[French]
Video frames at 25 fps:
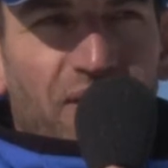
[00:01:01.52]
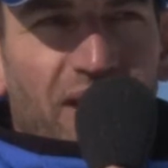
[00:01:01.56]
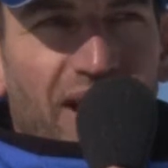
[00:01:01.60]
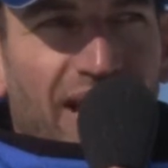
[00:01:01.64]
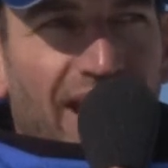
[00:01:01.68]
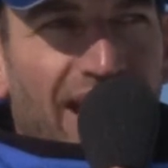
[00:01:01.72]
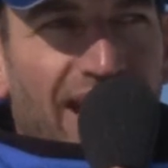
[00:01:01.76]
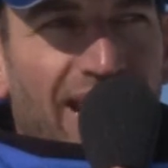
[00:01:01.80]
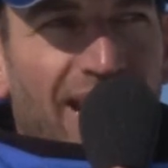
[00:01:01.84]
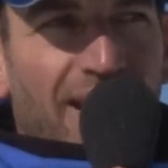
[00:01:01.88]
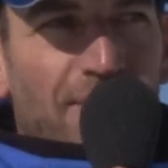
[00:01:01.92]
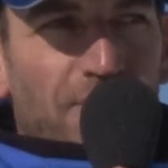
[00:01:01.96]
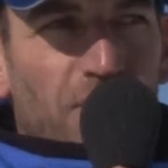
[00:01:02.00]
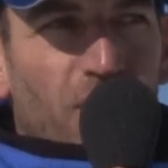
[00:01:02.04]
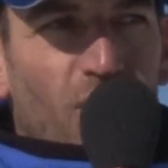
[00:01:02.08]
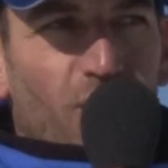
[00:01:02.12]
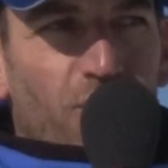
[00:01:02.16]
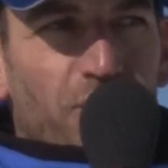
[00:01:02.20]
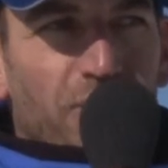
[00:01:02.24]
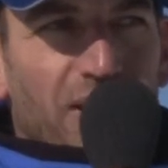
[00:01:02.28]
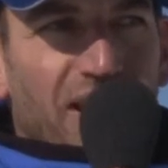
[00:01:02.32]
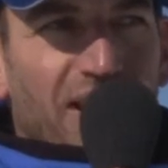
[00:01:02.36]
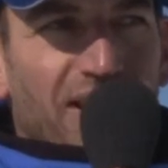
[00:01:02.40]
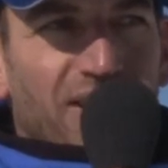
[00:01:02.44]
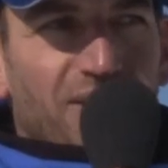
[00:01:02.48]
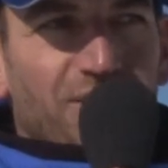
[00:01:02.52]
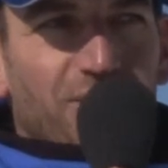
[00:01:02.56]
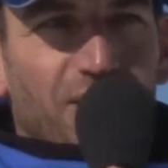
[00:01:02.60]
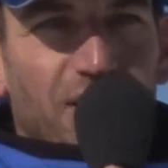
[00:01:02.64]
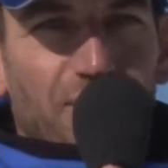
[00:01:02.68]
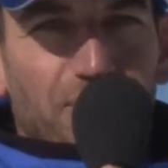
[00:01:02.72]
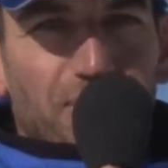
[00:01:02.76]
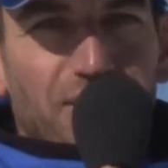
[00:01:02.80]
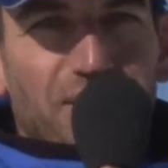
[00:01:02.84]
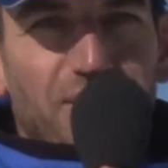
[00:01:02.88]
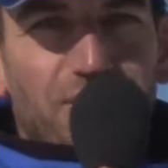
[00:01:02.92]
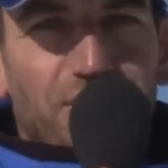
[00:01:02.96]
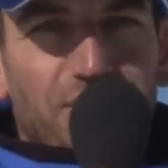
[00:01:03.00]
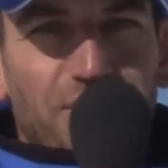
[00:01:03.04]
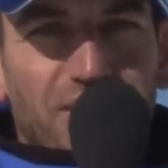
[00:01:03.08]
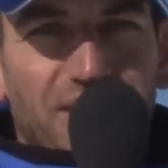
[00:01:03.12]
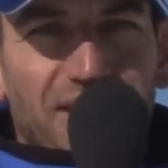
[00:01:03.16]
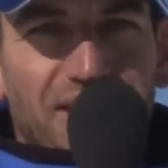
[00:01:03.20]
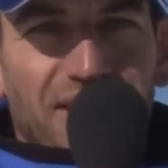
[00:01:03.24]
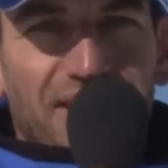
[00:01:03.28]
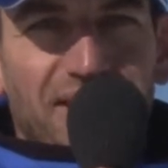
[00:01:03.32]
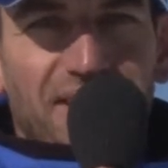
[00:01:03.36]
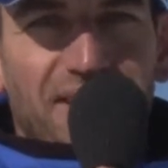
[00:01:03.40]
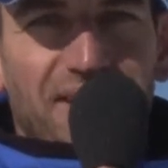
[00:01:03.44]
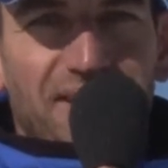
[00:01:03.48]
vraiment bien sur les pistes de
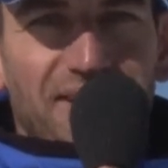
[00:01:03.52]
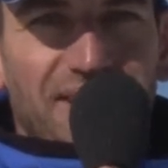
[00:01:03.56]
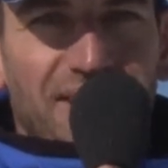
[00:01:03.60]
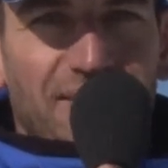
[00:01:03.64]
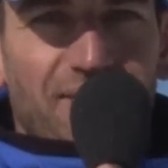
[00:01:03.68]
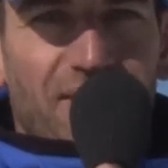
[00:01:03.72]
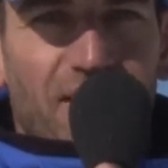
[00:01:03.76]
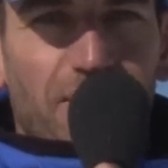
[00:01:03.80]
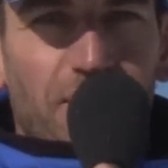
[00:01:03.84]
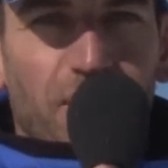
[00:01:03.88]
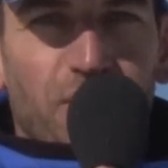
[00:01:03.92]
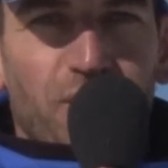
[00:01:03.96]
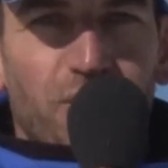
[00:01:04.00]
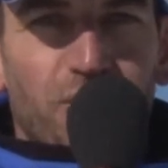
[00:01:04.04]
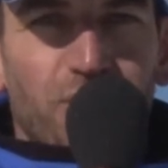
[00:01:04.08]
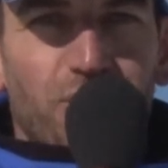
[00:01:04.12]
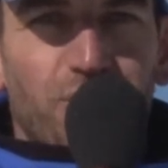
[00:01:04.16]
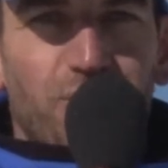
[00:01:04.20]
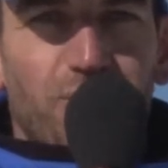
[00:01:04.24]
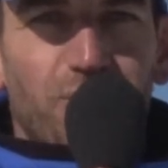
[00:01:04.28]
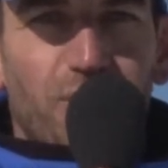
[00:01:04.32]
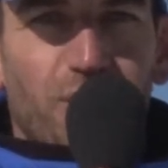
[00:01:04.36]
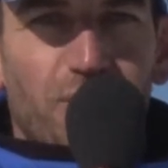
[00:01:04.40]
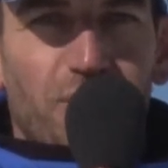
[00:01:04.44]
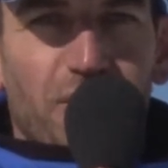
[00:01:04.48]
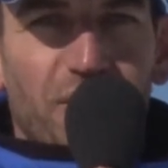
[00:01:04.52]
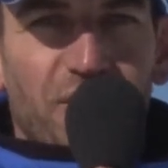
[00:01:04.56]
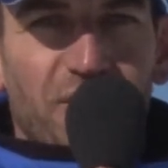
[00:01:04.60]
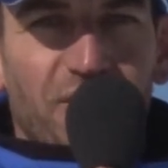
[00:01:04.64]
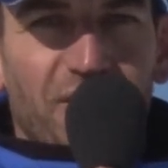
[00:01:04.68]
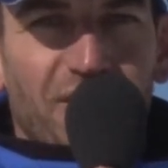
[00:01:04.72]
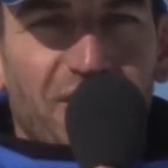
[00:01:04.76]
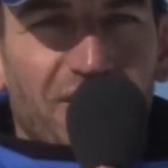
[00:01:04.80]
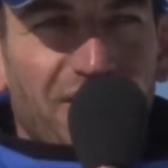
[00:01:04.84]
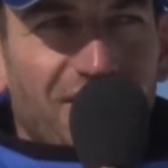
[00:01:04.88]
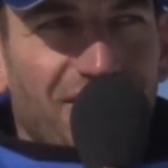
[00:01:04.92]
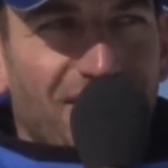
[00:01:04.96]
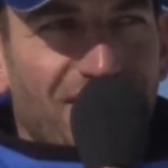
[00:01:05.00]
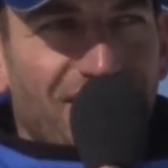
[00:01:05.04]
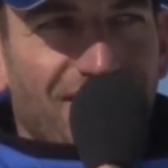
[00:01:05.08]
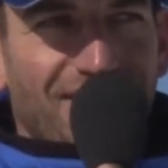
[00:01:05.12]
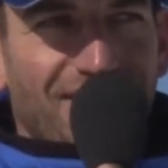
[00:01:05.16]
ski, c'est vraiment du pur bonheur.